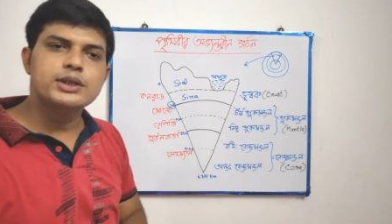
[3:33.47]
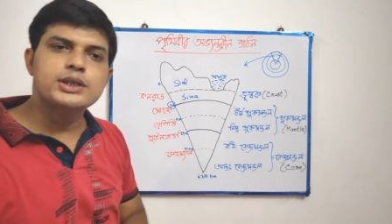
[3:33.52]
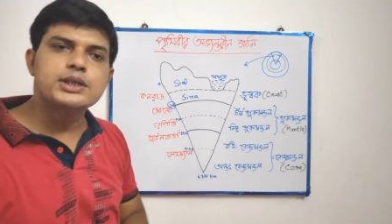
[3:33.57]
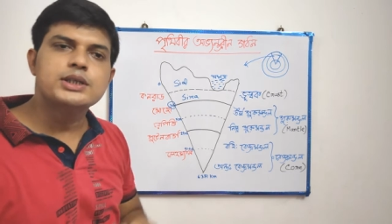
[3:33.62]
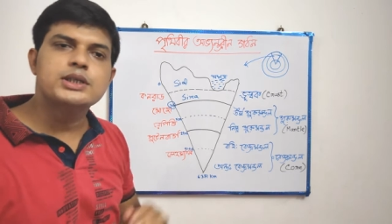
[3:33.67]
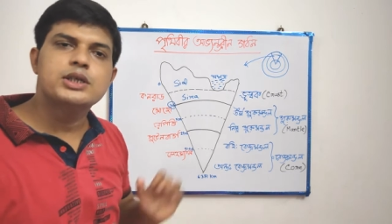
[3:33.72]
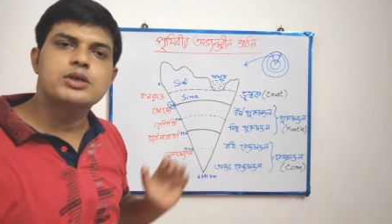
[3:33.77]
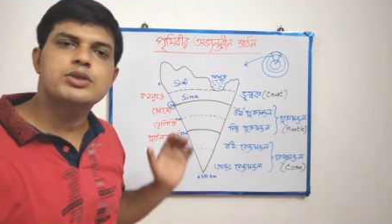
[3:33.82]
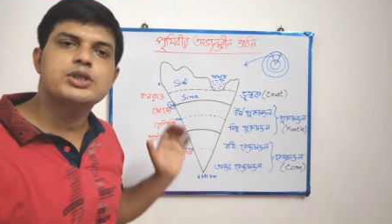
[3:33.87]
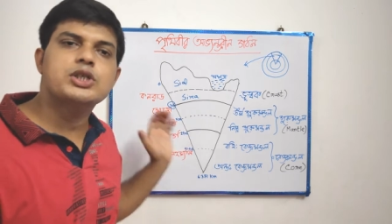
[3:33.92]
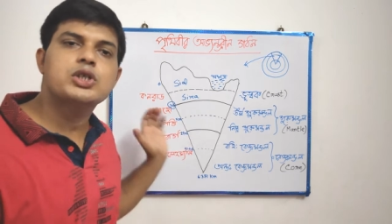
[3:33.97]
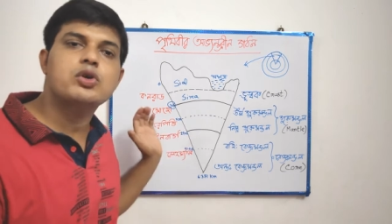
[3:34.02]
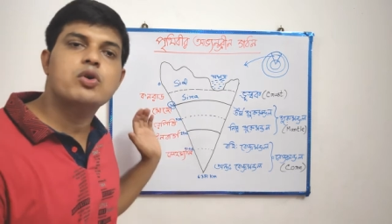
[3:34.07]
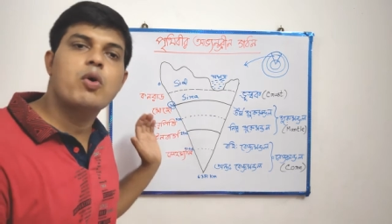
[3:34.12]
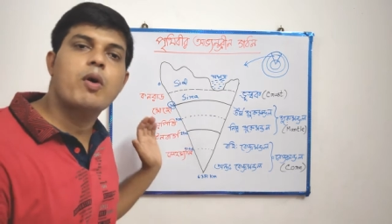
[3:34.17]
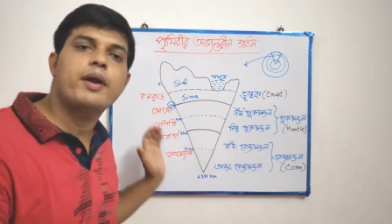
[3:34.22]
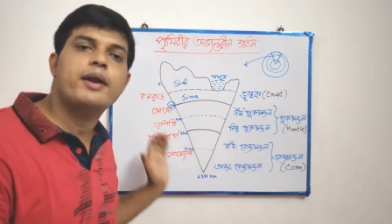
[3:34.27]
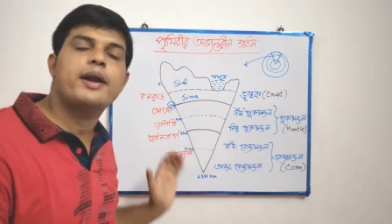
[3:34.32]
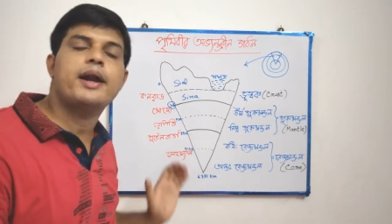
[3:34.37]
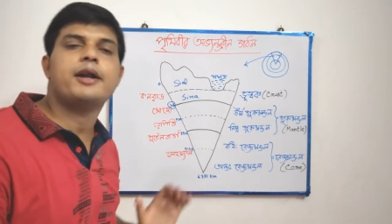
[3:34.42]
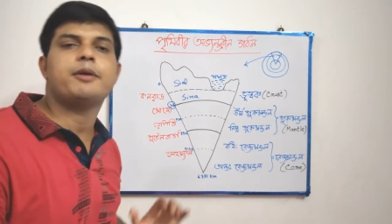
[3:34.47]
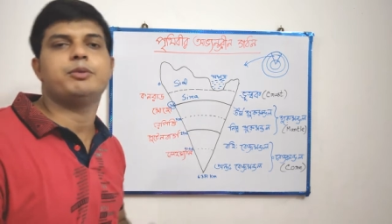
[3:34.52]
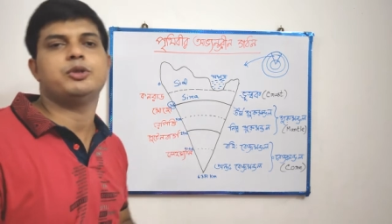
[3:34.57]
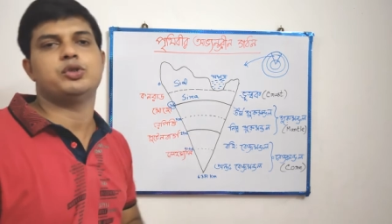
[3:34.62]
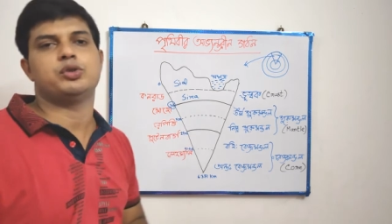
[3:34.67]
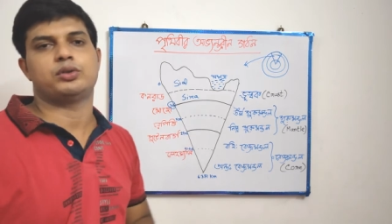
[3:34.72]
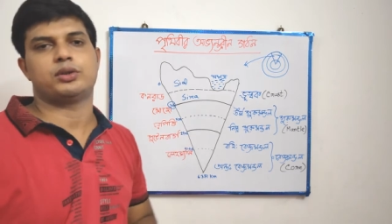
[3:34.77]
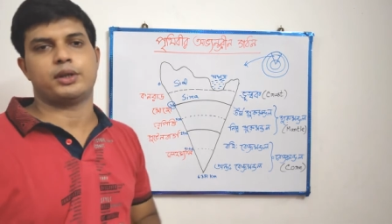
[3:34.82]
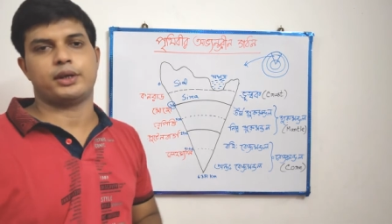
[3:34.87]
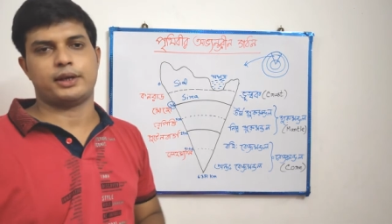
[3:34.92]
হয়েছে সেটা হচ্ছে কনরাড
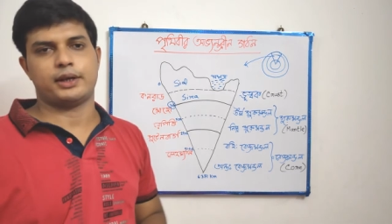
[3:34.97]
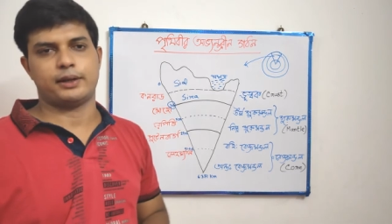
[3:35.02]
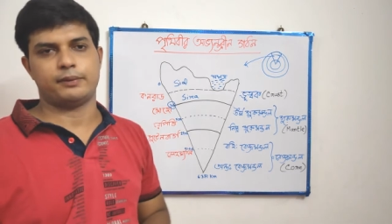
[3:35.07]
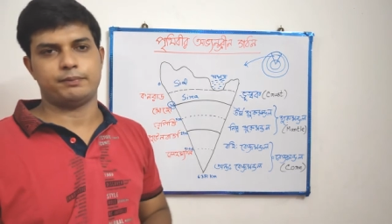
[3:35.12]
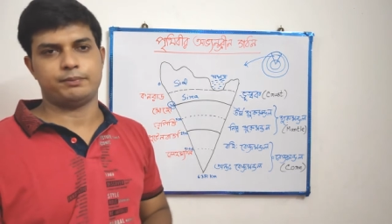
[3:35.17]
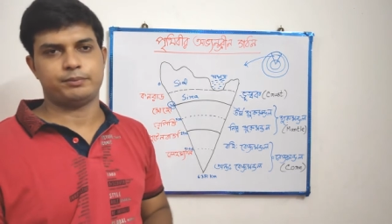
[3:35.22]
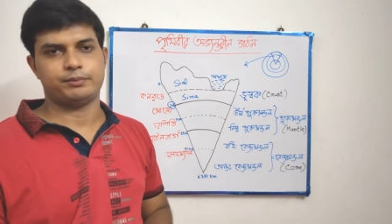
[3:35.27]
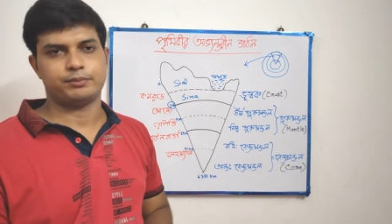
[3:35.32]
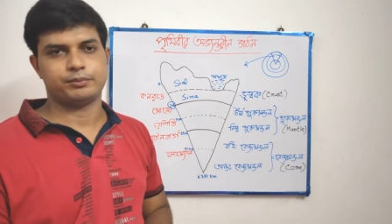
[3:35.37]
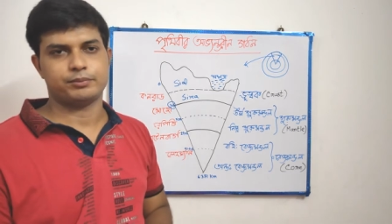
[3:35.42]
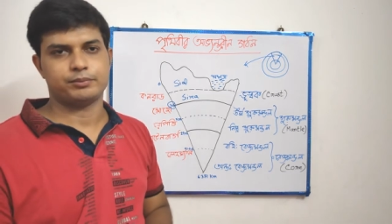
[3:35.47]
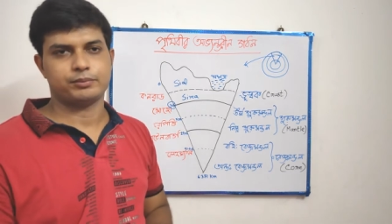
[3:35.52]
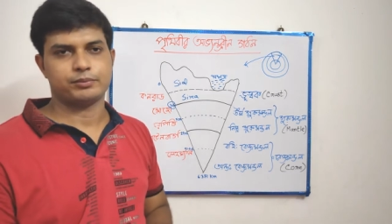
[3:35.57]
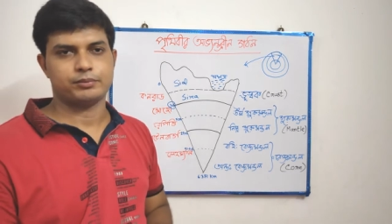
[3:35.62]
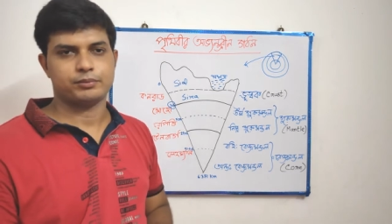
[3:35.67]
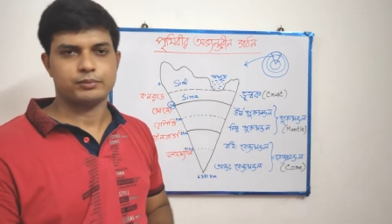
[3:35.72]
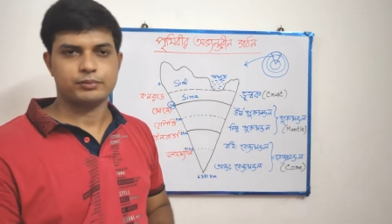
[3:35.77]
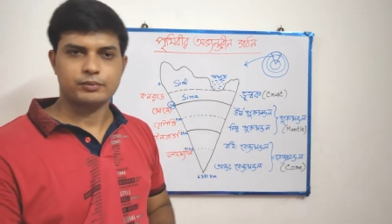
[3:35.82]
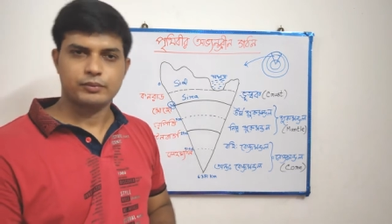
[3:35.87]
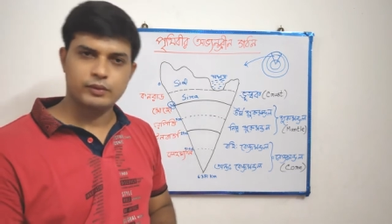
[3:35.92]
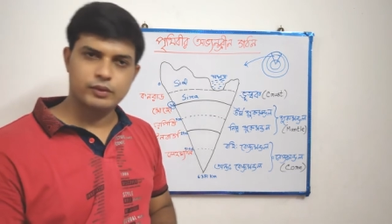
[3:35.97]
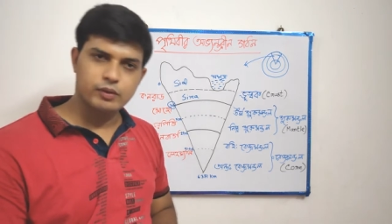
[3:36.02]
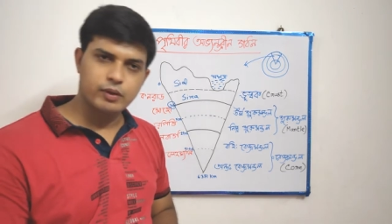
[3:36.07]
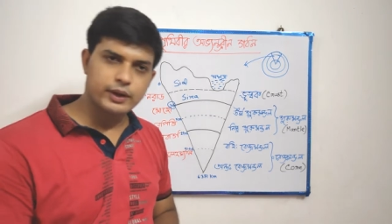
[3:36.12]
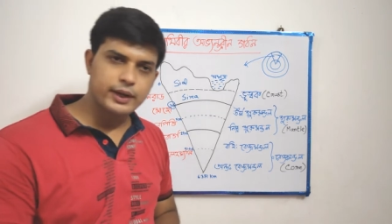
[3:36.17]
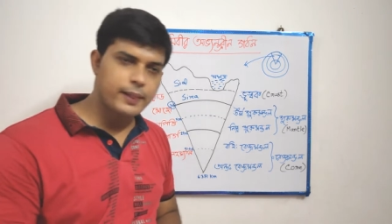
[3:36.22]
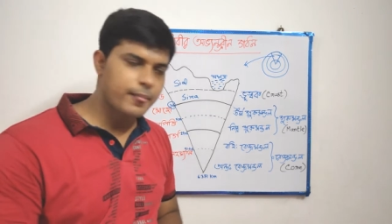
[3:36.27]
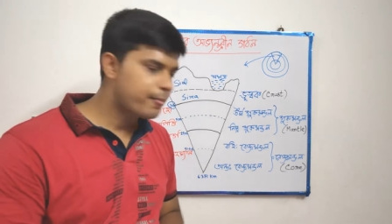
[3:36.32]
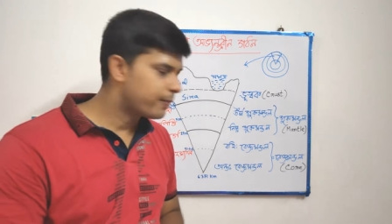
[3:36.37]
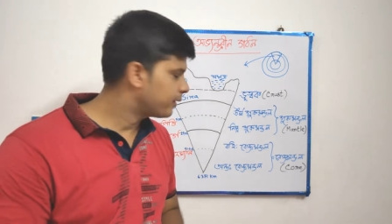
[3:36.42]
বিযুক্ত রেখা
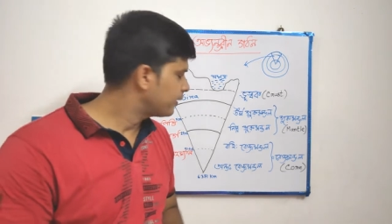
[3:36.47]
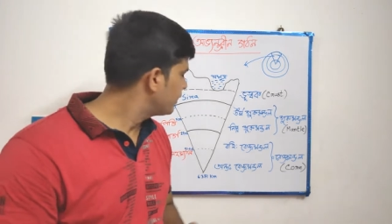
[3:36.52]
ওকে